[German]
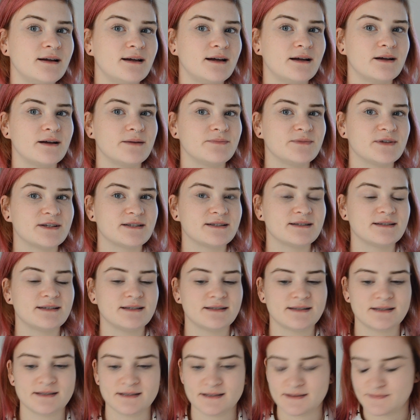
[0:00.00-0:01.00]
Ähm, das ist
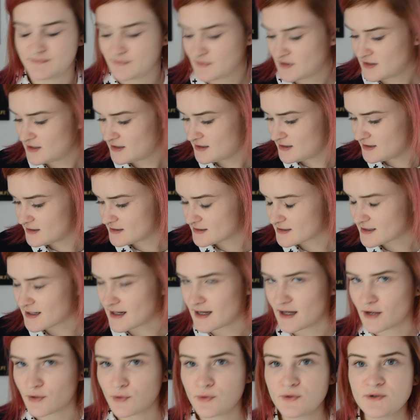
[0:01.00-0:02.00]
jetzt ein
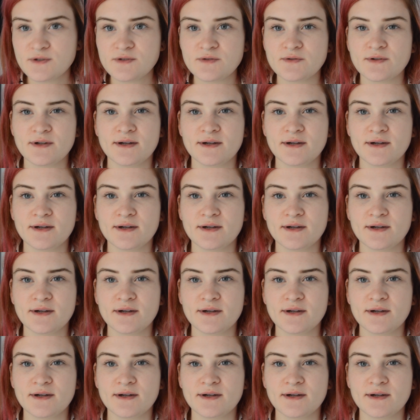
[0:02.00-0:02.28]
Tragus.